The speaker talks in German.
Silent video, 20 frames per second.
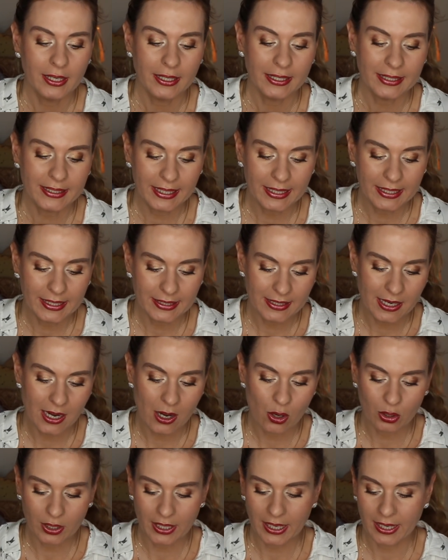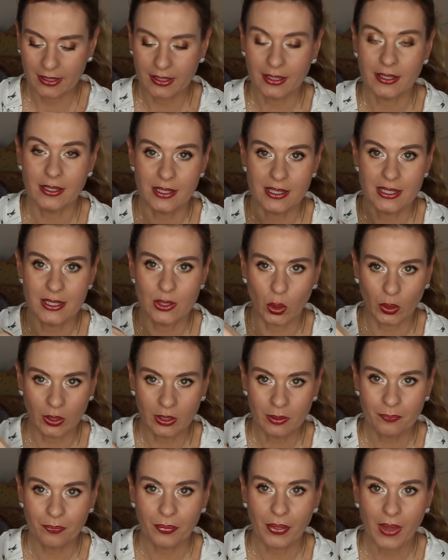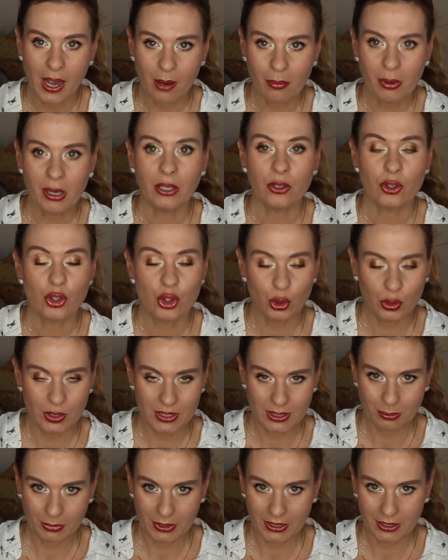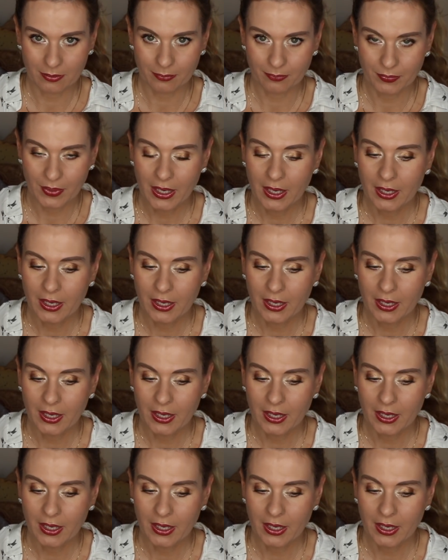Ich gehe ja auch gerne in die Sonne, aber schütze mich.